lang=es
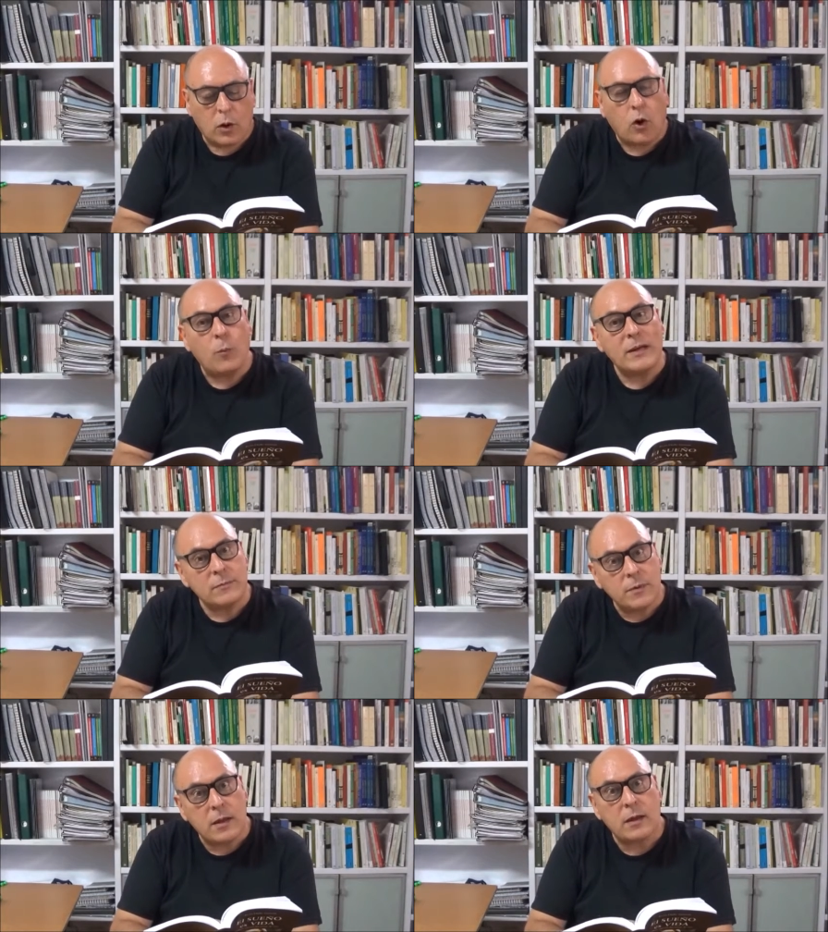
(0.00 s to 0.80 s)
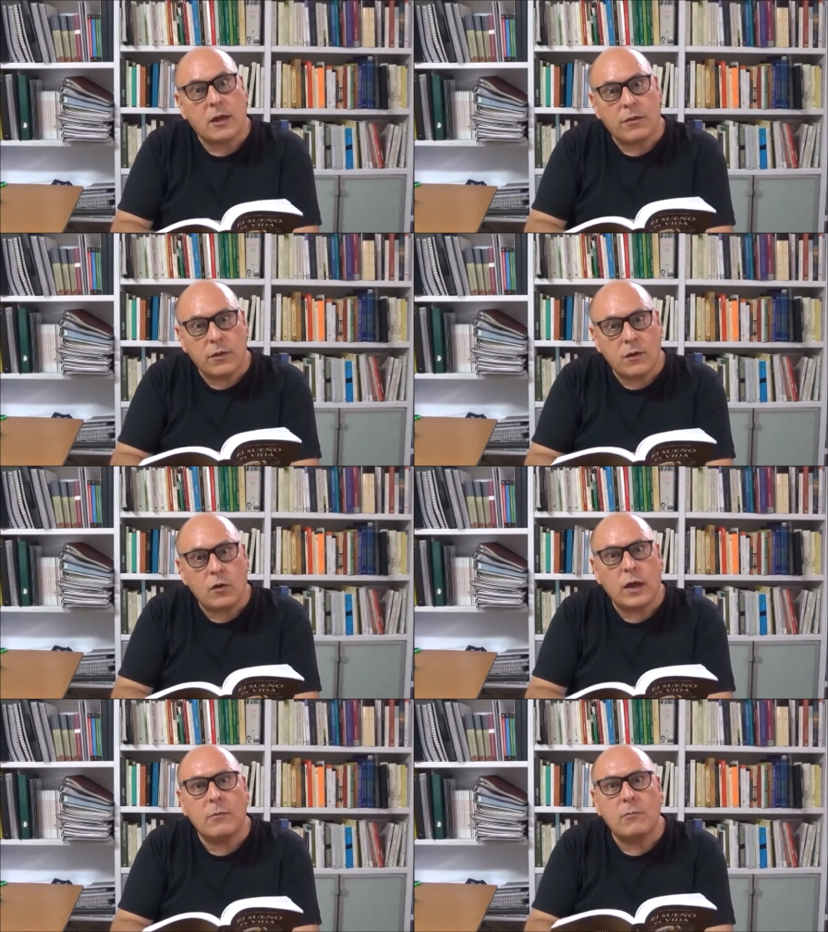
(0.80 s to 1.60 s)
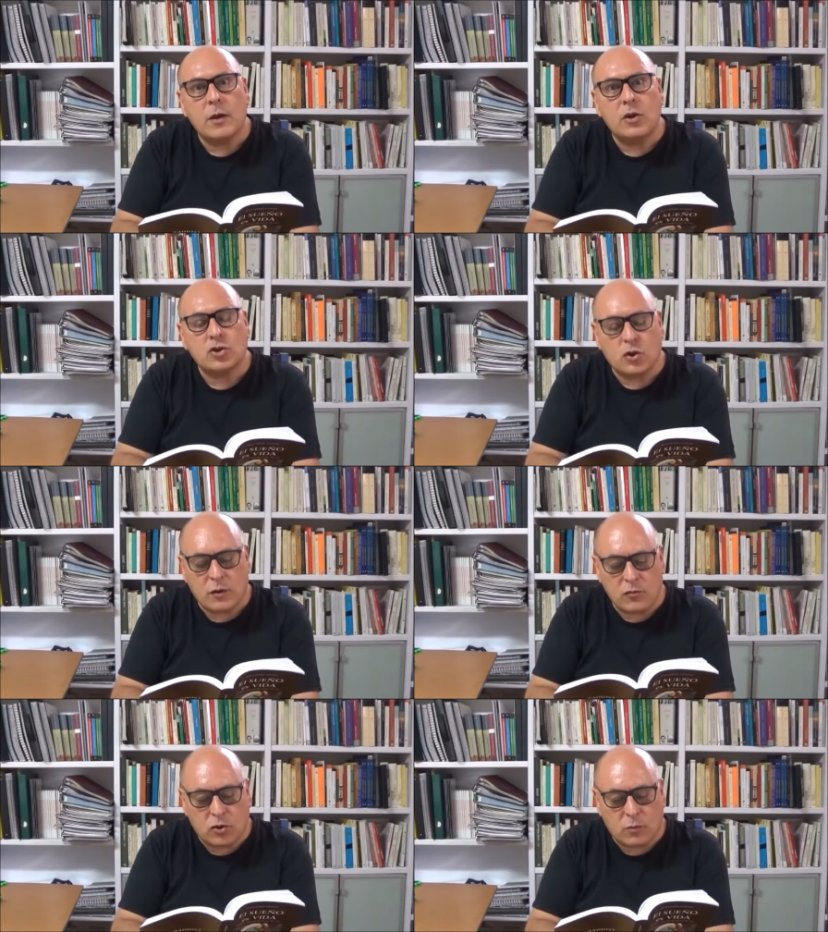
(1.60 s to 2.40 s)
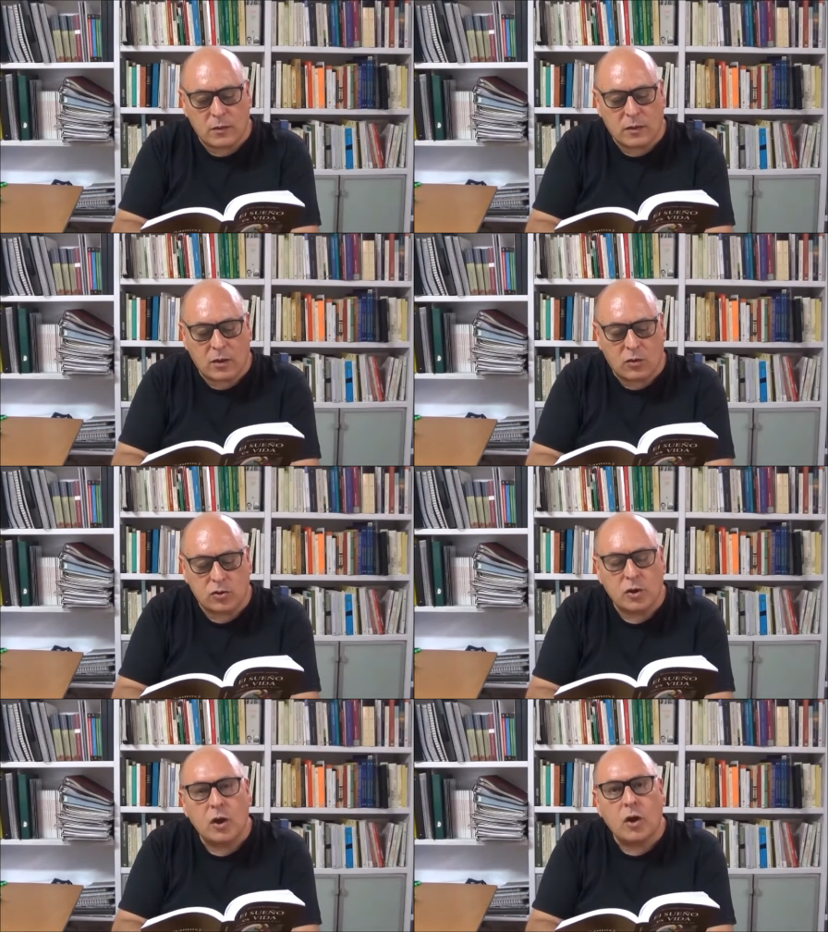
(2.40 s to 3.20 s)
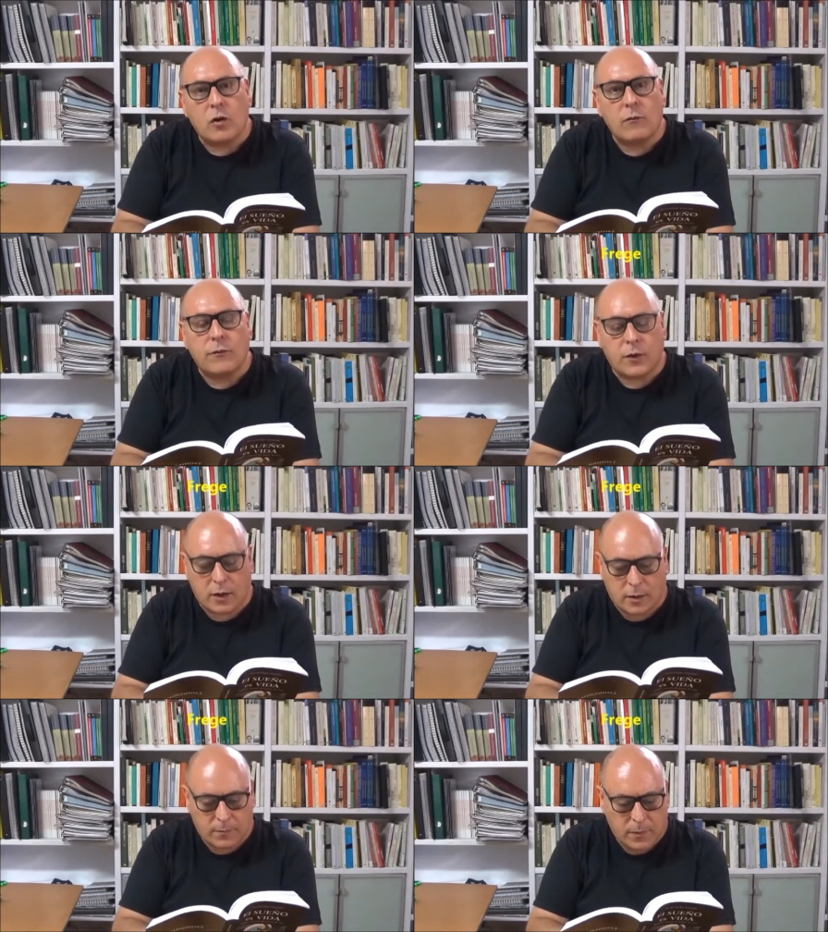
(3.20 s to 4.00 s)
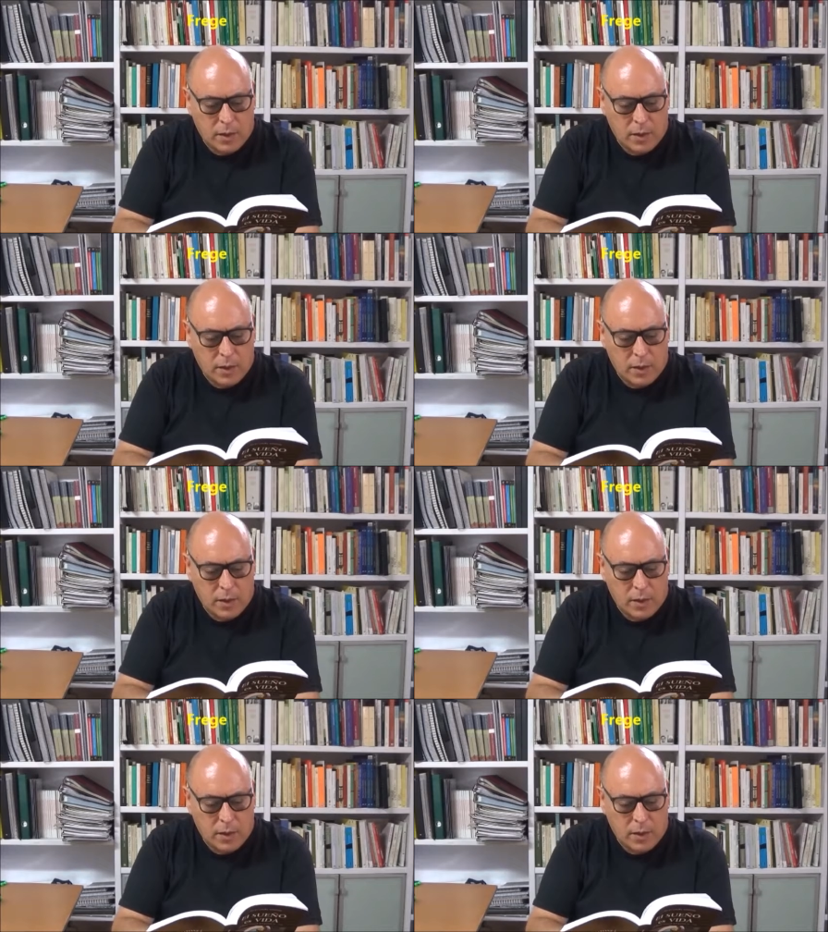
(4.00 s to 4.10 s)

o más bien nació, en 1892 con Frege.